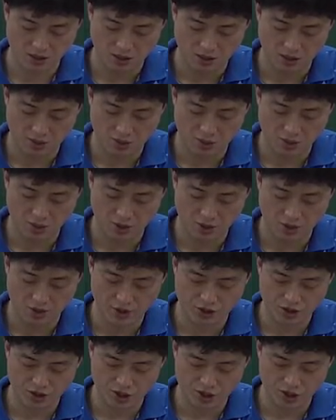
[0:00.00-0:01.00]

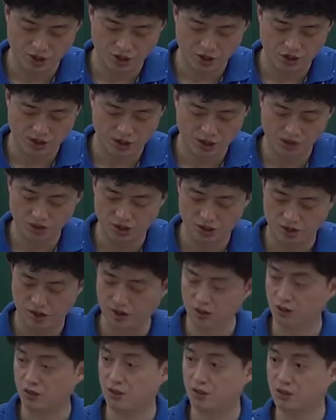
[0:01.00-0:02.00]
oranges
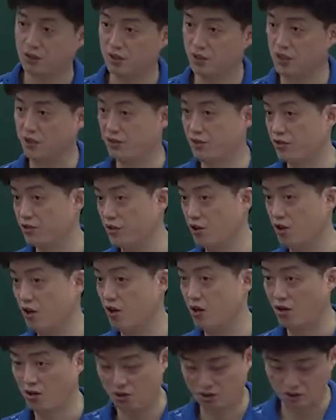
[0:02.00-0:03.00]
이렇게
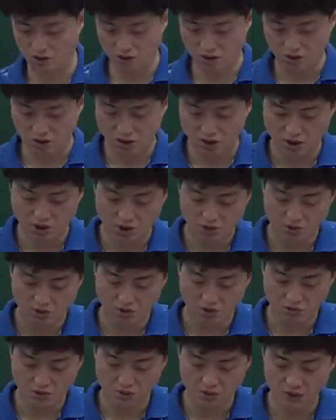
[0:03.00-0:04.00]
썼어.
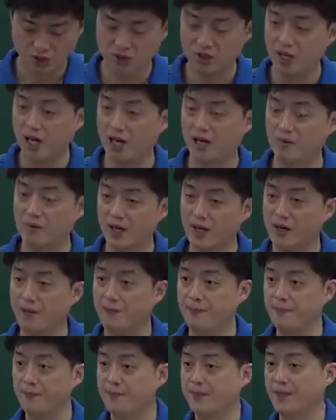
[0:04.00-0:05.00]
그럼 그런 다음에